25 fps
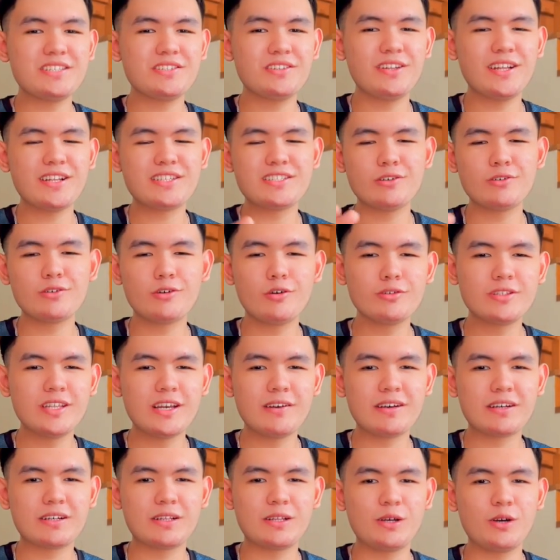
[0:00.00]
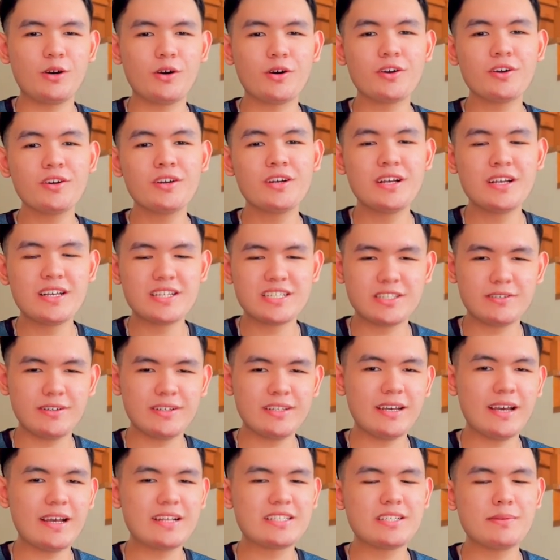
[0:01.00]
now let's now go directly or straight
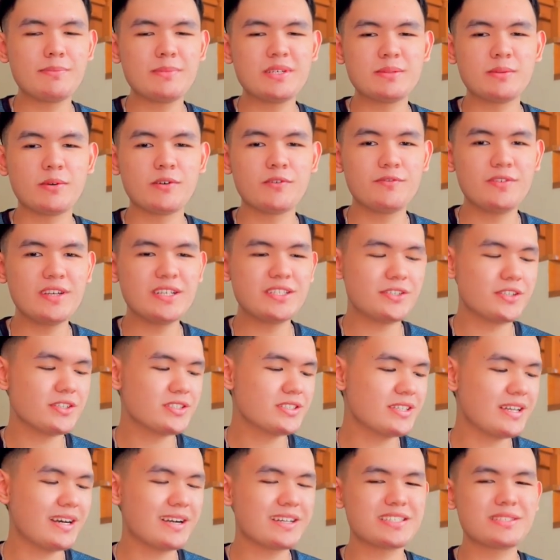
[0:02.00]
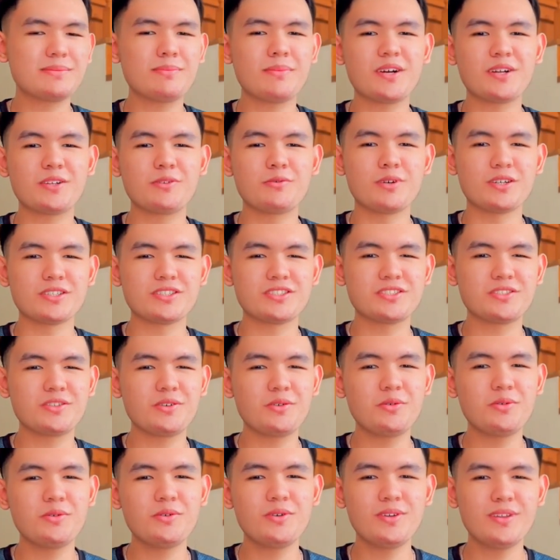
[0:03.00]
ahead sa mismong features ng smartwatch.
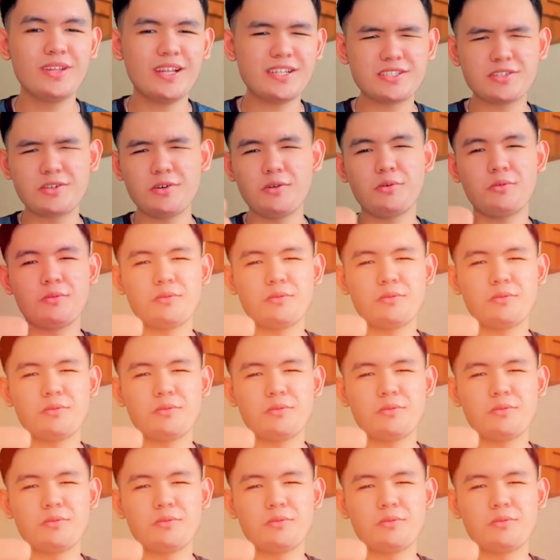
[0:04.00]
So, let's go.